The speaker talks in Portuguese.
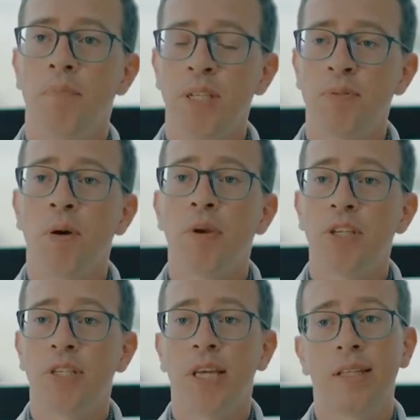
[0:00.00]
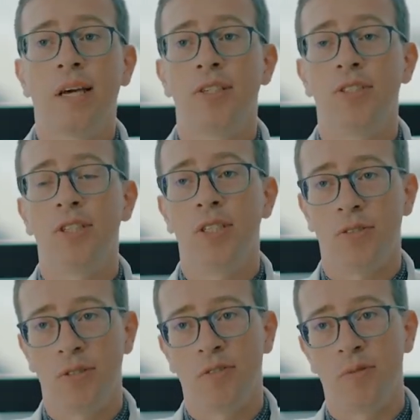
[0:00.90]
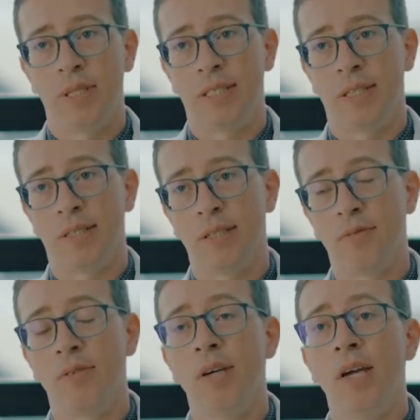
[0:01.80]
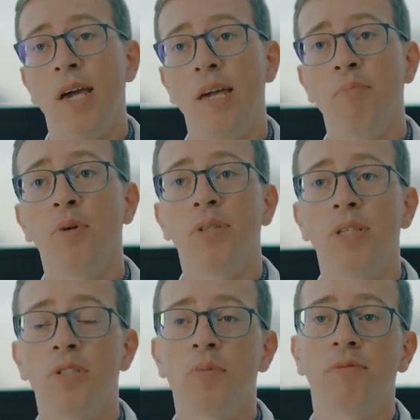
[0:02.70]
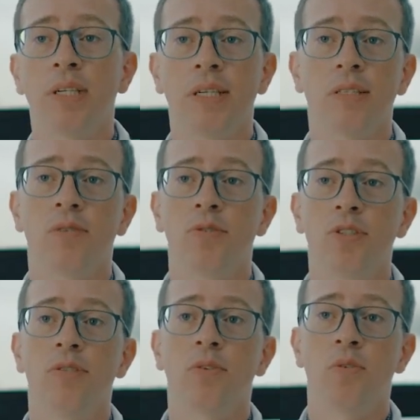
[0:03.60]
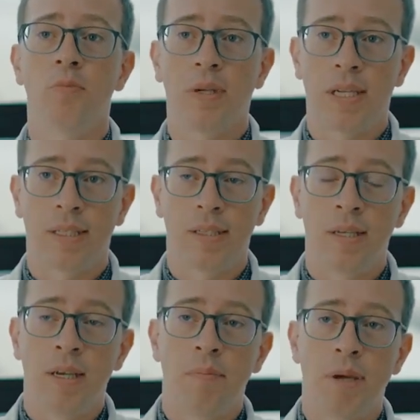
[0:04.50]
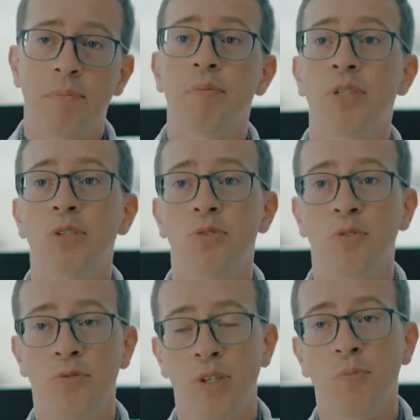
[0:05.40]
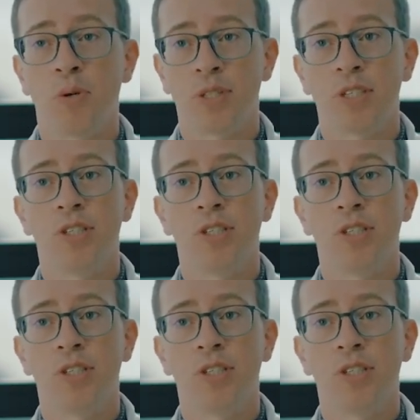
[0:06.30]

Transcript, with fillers: Principalmente na idade de início da alfabetização, é importante uma avaliação auditiva completa, para permitir que seu filho possa